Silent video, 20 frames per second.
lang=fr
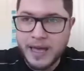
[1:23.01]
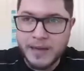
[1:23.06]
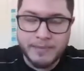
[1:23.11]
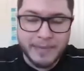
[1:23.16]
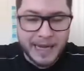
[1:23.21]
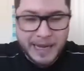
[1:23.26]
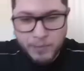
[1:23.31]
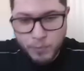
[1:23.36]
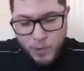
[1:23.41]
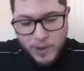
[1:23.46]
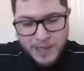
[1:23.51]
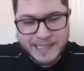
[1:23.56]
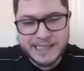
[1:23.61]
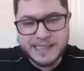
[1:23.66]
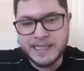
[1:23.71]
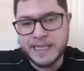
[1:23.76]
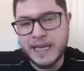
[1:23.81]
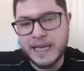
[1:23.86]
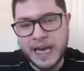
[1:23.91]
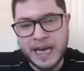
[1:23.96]
Mais la
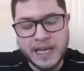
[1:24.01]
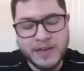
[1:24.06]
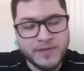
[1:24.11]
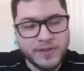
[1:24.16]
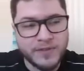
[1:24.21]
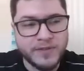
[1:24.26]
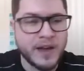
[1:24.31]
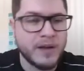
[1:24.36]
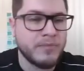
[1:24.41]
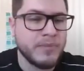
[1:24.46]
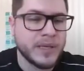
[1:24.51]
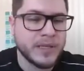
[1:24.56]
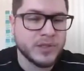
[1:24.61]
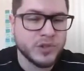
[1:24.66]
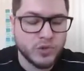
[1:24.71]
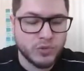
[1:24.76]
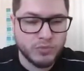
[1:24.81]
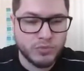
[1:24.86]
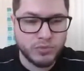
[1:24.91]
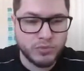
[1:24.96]
moitié arrive à faire bien
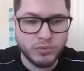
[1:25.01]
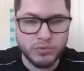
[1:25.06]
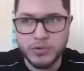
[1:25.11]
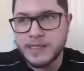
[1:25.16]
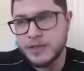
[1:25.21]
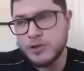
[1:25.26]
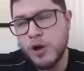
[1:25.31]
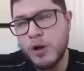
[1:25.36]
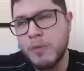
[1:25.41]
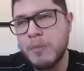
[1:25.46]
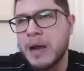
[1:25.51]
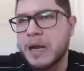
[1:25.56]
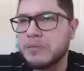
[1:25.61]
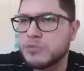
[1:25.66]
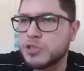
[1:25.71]
son boulot. C'est normal.